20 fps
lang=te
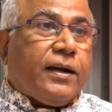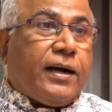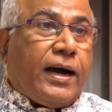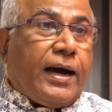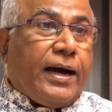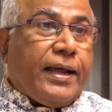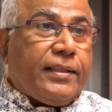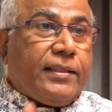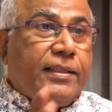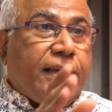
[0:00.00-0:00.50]

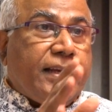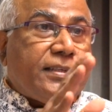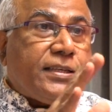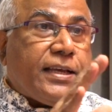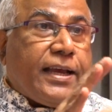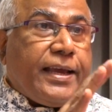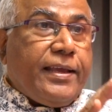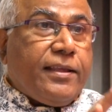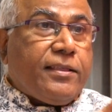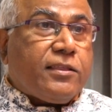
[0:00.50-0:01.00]

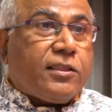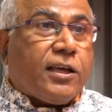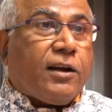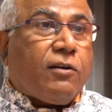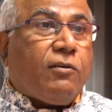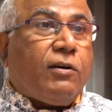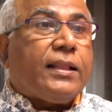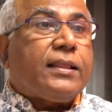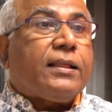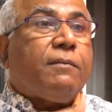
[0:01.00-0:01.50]
కార్యదర్శి అయిన
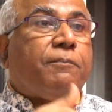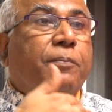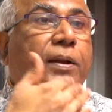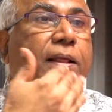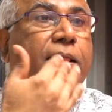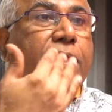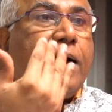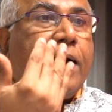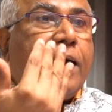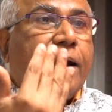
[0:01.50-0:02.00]
తర్వాత
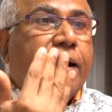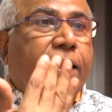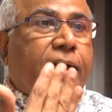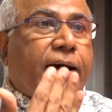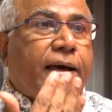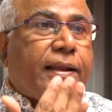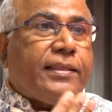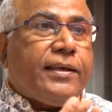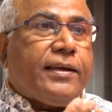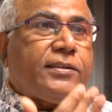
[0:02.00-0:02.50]
ప్రధాన
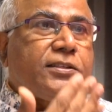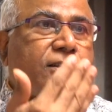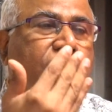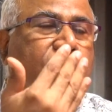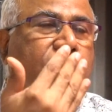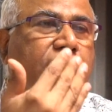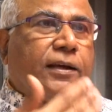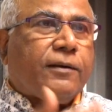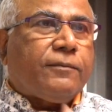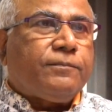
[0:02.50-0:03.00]
కార్యదర్శి
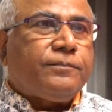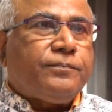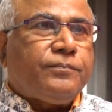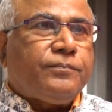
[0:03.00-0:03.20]
అవుతారు